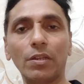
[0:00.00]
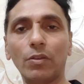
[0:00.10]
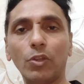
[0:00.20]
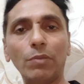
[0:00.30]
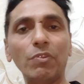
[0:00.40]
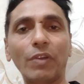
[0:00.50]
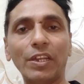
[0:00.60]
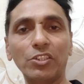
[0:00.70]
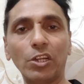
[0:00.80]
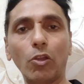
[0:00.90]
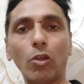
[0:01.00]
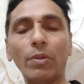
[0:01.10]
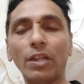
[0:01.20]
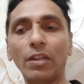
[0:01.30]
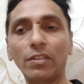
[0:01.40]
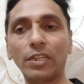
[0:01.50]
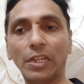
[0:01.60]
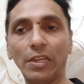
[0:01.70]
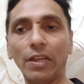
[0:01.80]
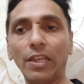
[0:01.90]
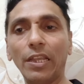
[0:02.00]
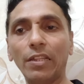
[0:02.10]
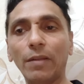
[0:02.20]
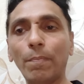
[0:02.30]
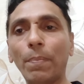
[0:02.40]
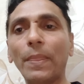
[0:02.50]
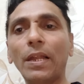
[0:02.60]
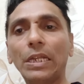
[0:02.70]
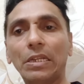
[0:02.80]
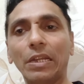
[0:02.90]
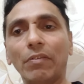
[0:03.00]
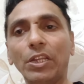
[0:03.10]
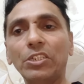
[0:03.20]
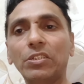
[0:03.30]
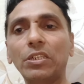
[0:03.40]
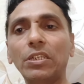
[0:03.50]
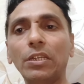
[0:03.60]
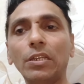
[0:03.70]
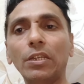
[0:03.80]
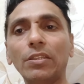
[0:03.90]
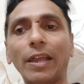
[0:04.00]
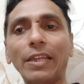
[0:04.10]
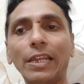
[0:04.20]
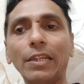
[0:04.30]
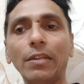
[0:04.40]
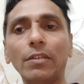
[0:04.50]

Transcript: कोई भी फाइनेंशियल डॉक्यूमेंट अलग से नहीं लगाया गया था ट्रैवल हिस्ट्री इनकी थाईलैंड